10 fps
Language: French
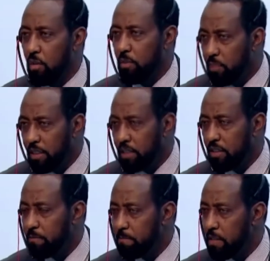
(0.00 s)
Je voudrais le
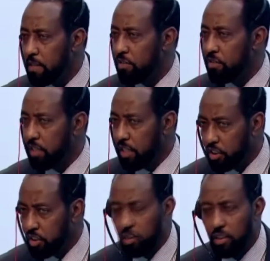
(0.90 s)
remercier de
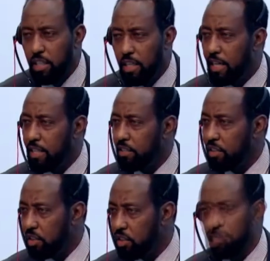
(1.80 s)
son
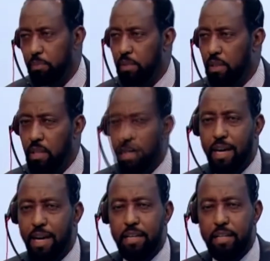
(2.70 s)
engagement, de
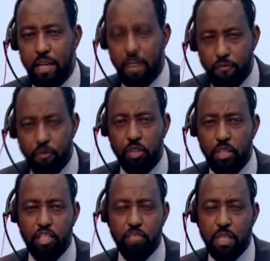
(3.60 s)
son
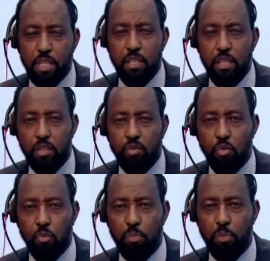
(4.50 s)
leadership et
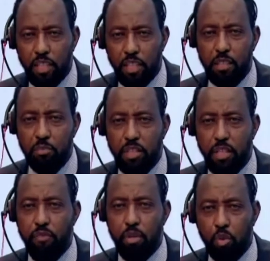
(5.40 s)
de euh,
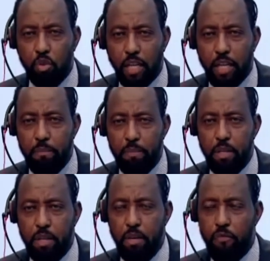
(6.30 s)
tous ses
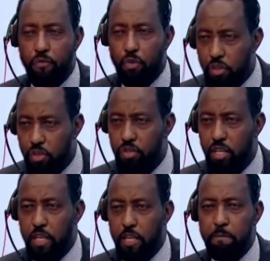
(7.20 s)
efforts pour
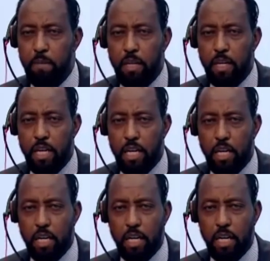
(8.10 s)
se
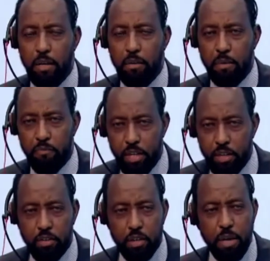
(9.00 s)
euh,
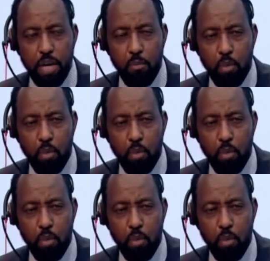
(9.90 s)
présenter